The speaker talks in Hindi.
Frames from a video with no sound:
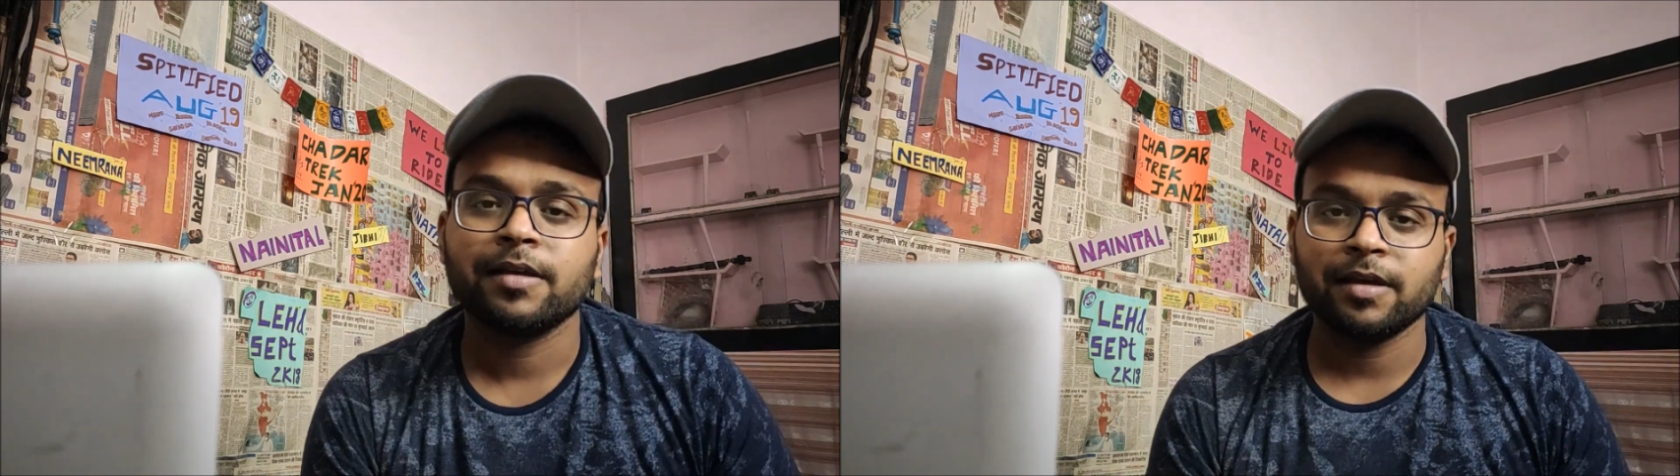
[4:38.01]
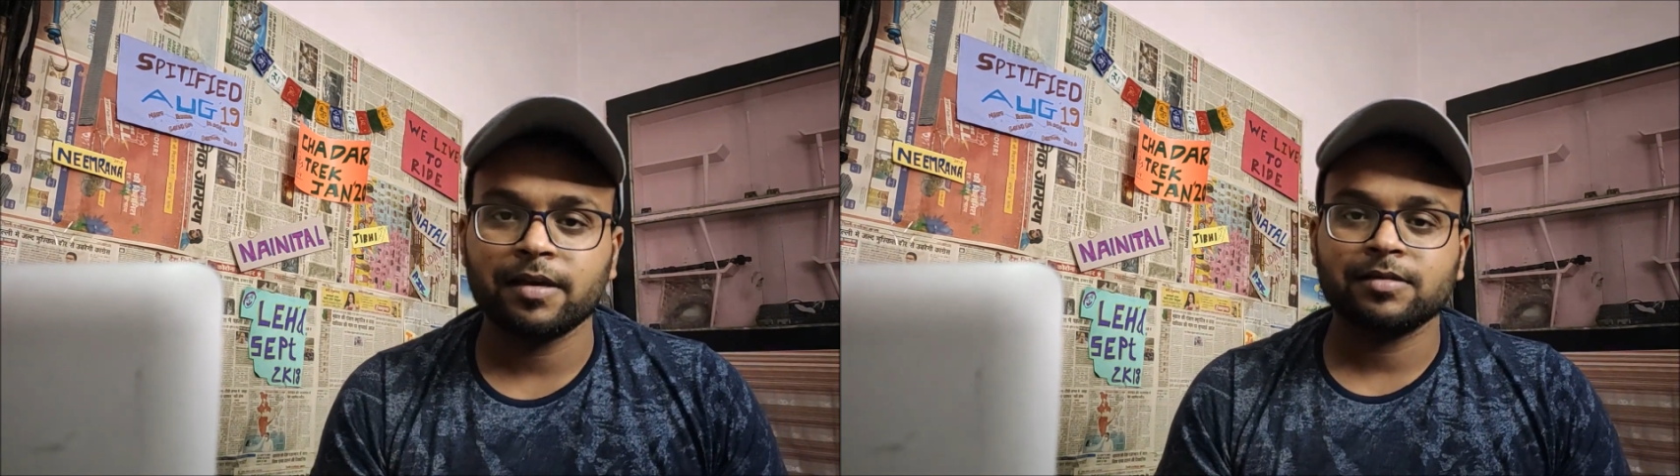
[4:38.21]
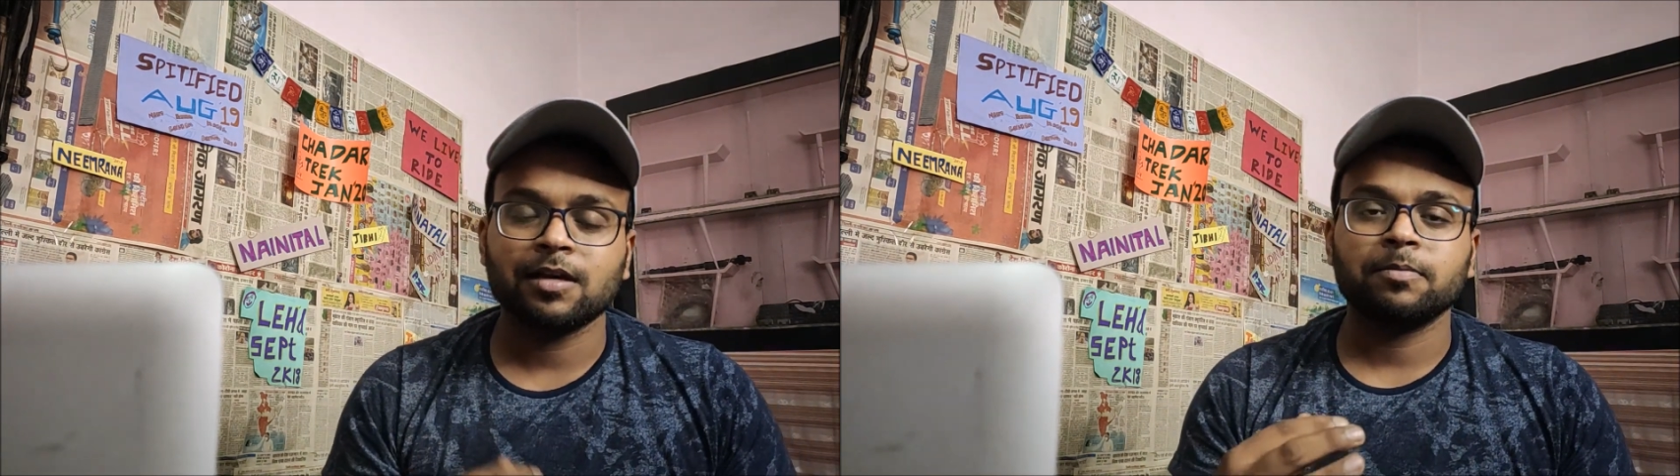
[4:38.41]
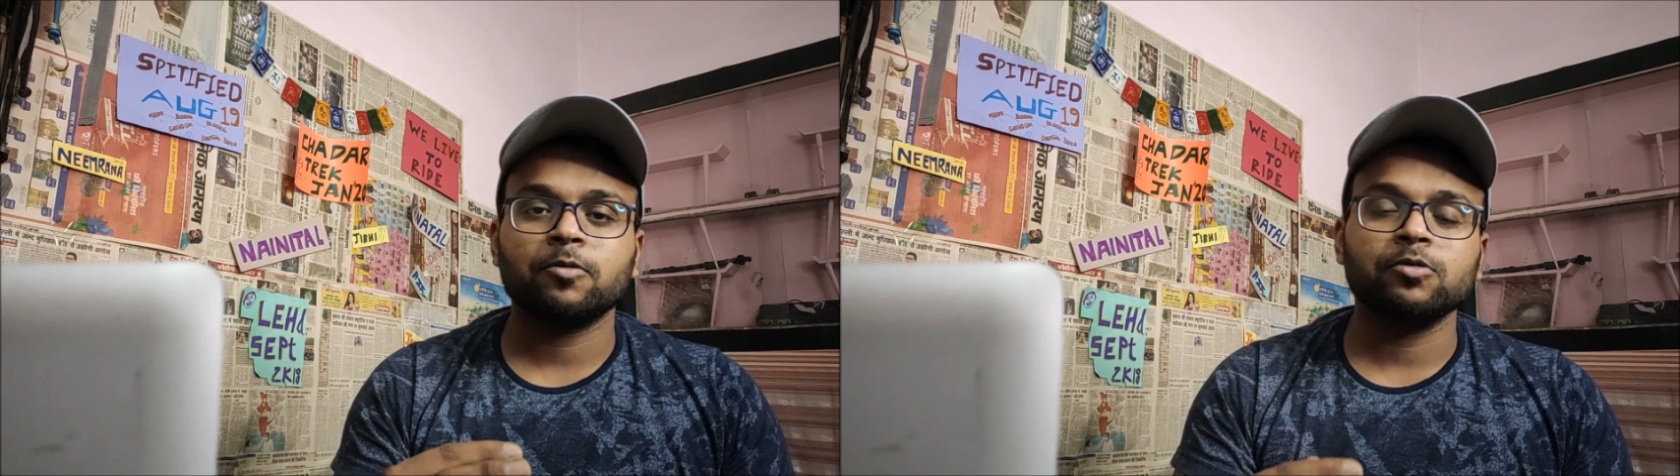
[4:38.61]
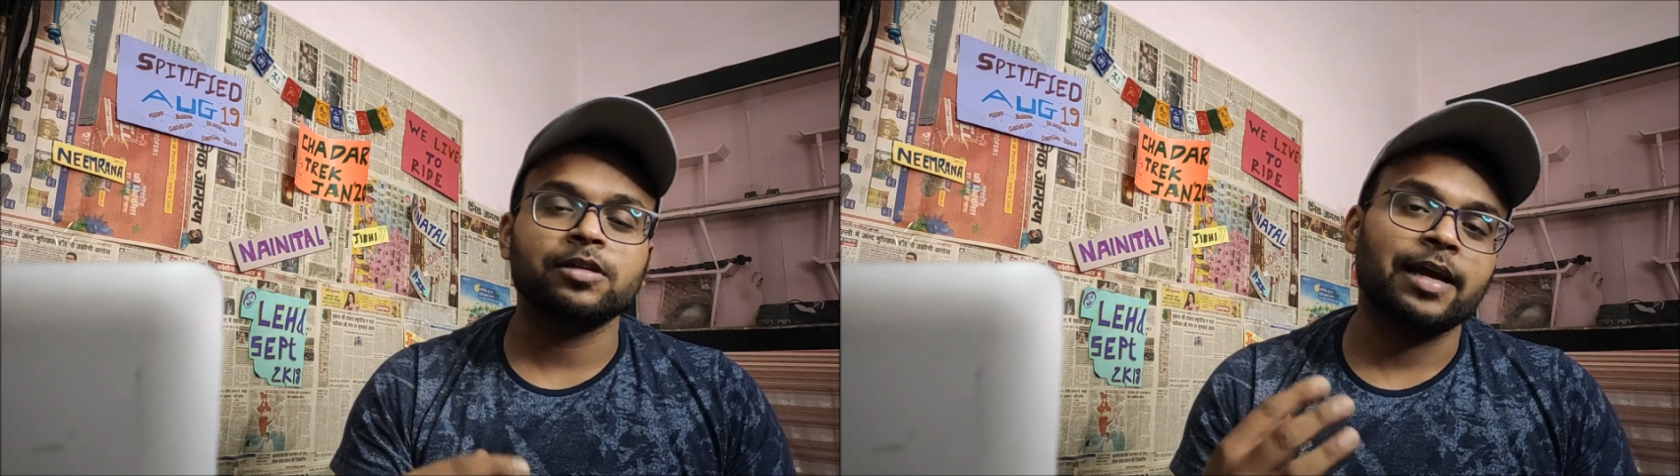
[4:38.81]
ये सब
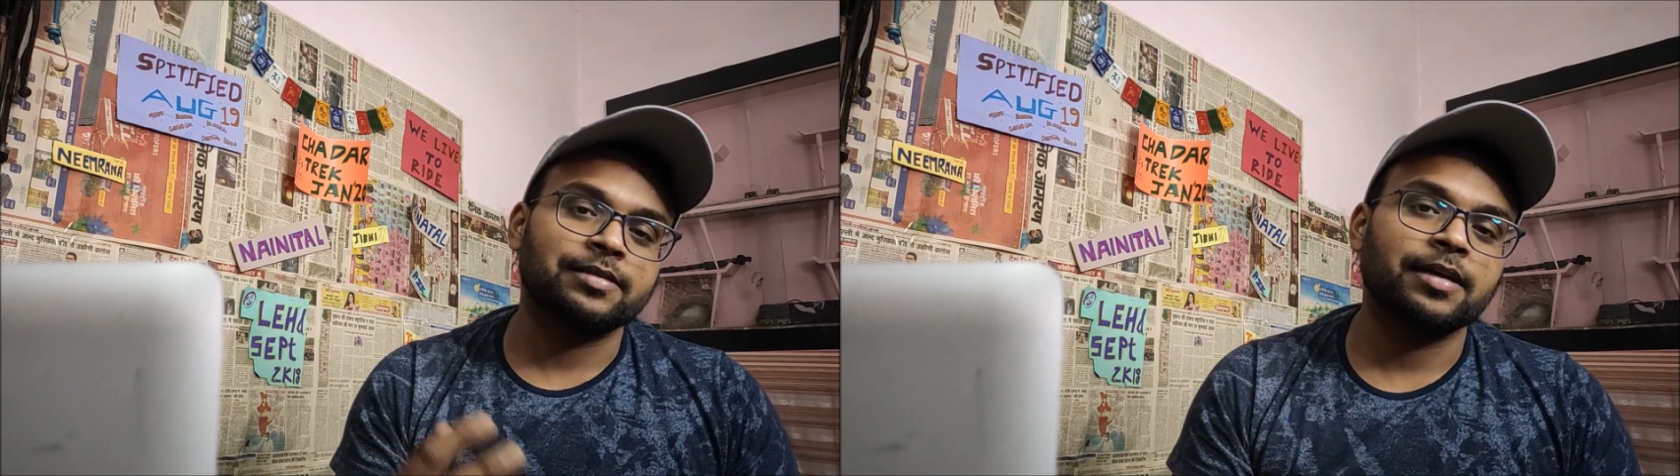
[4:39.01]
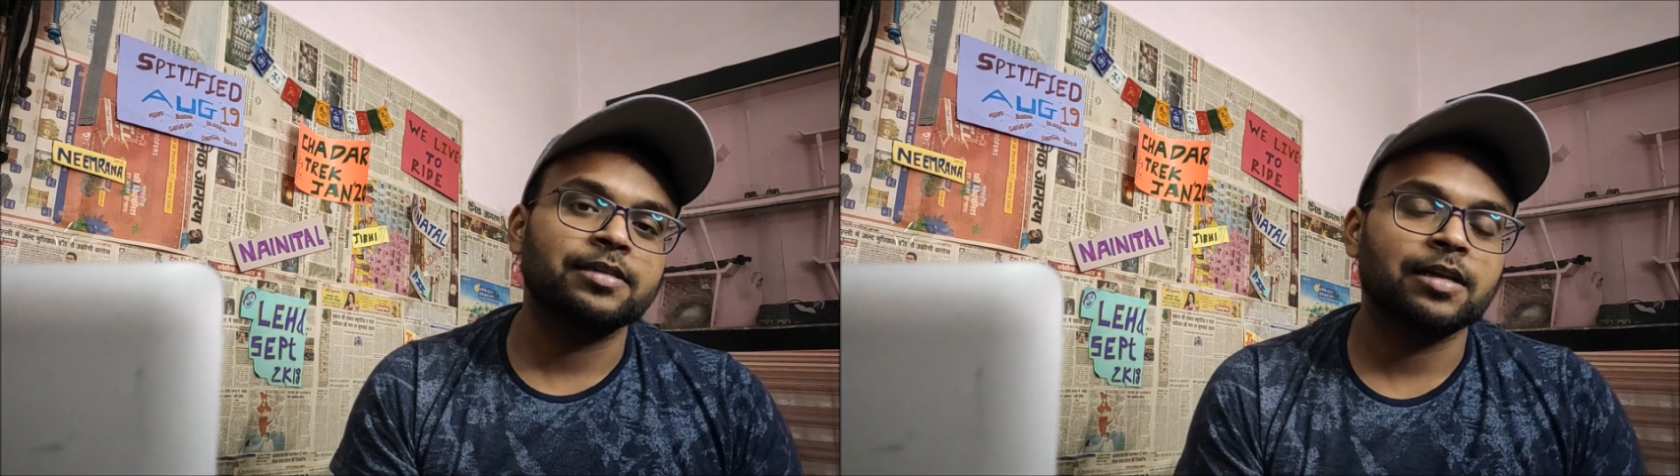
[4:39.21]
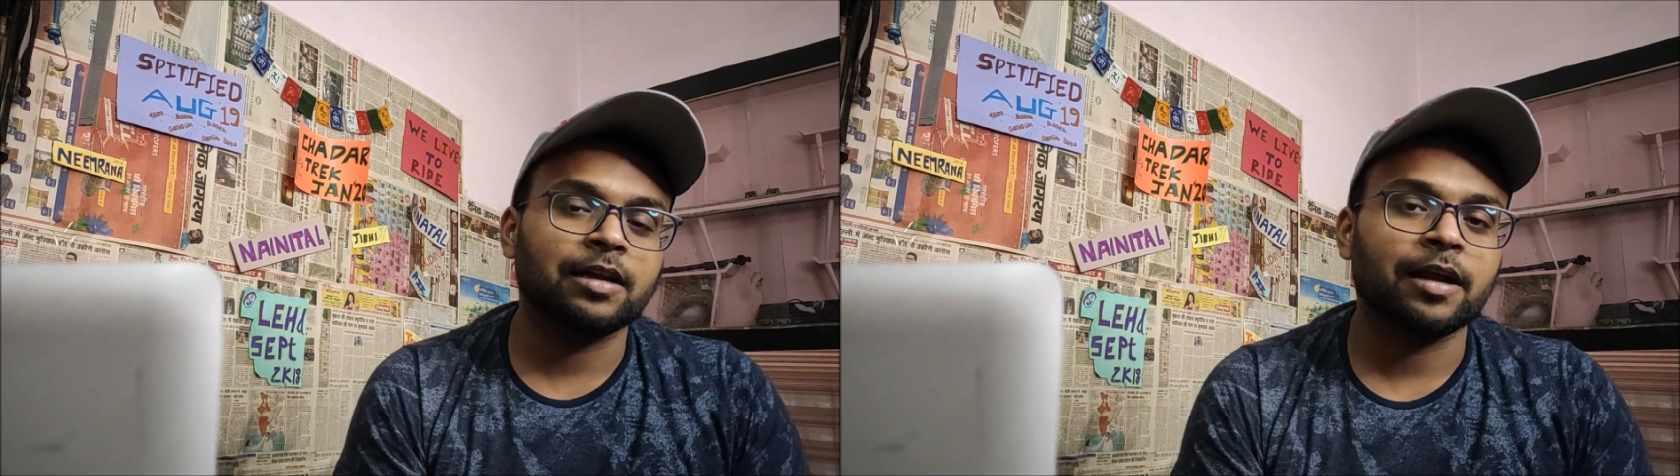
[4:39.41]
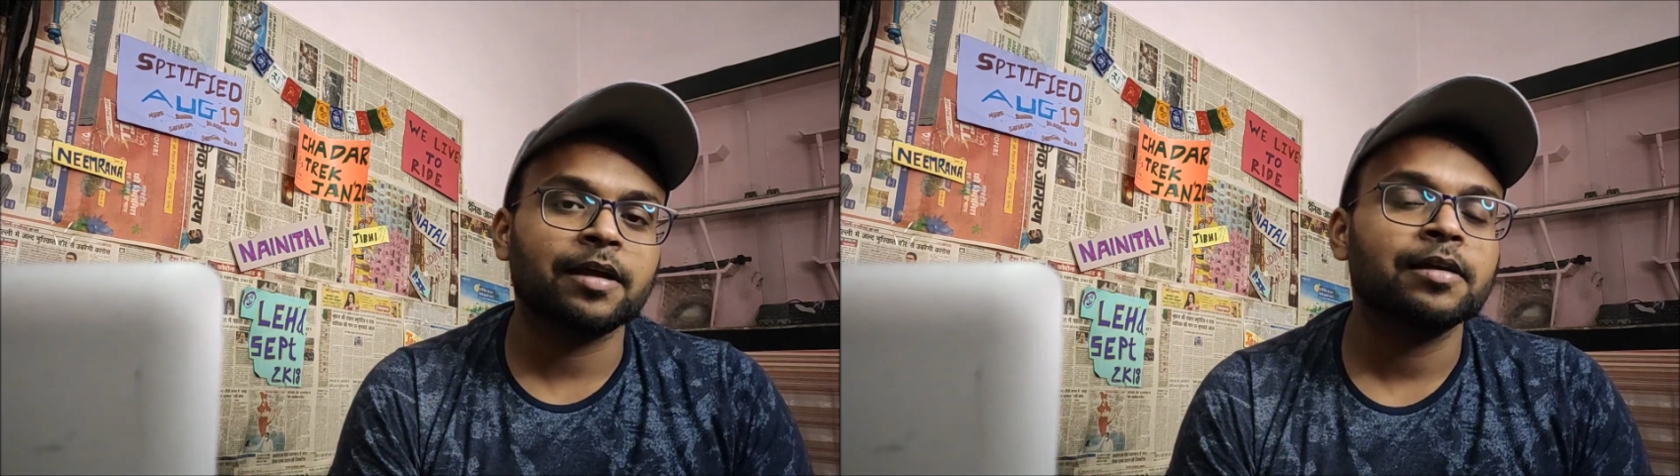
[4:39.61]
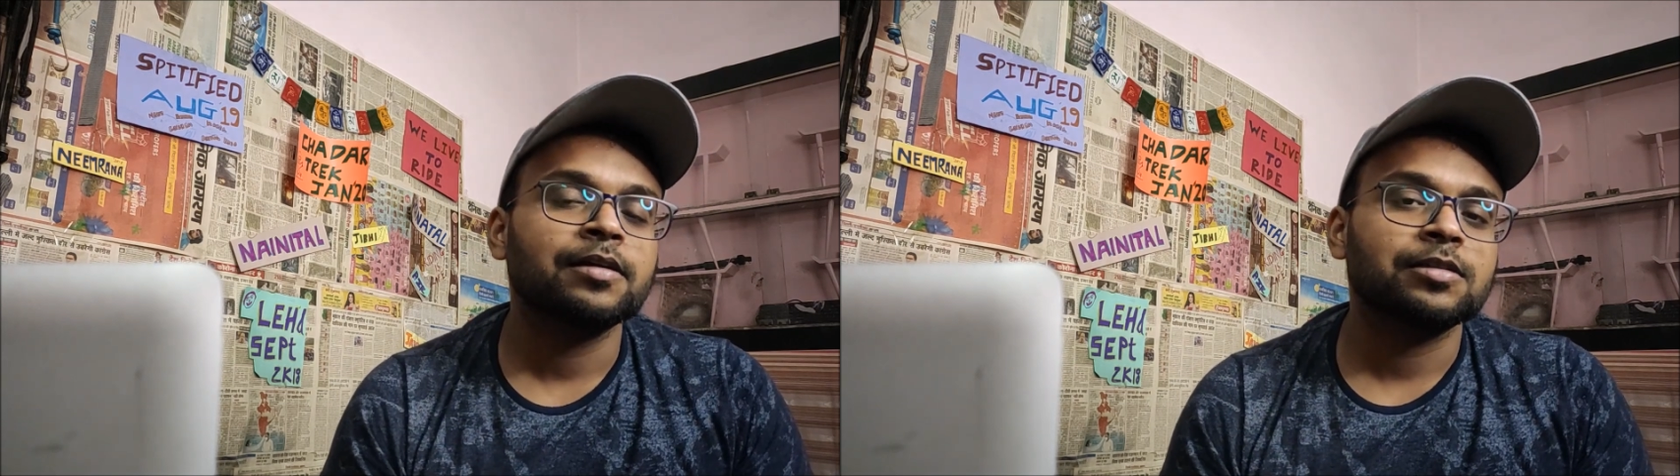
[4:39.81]
कुछ ऐसा ही चल रहा
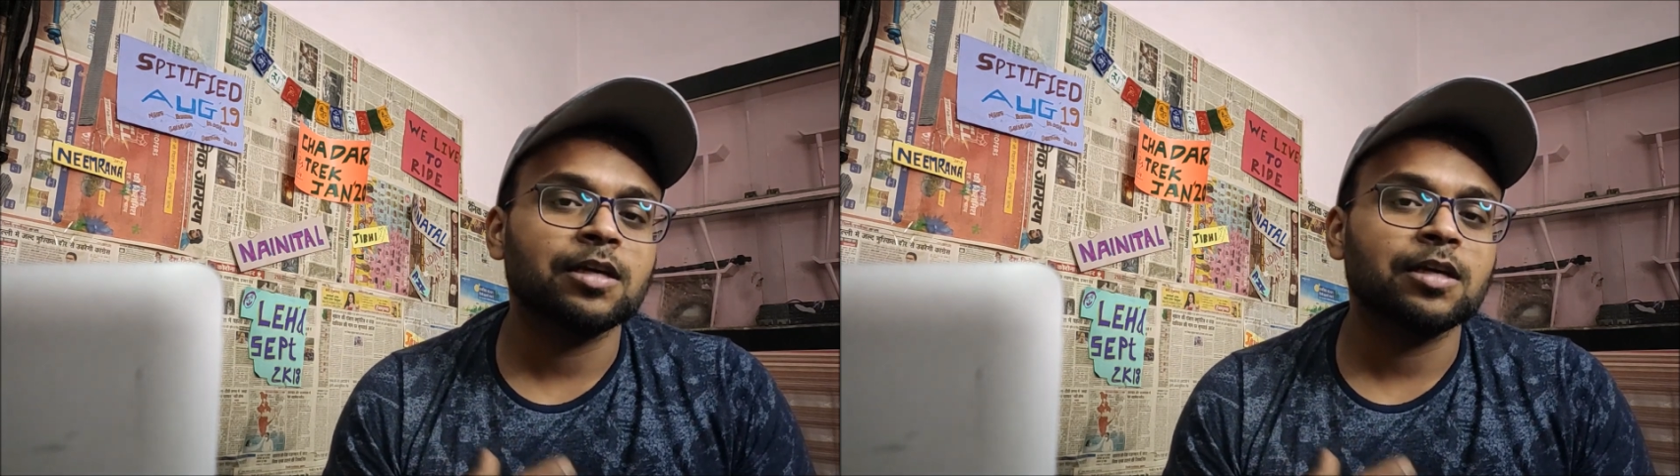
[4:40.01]
है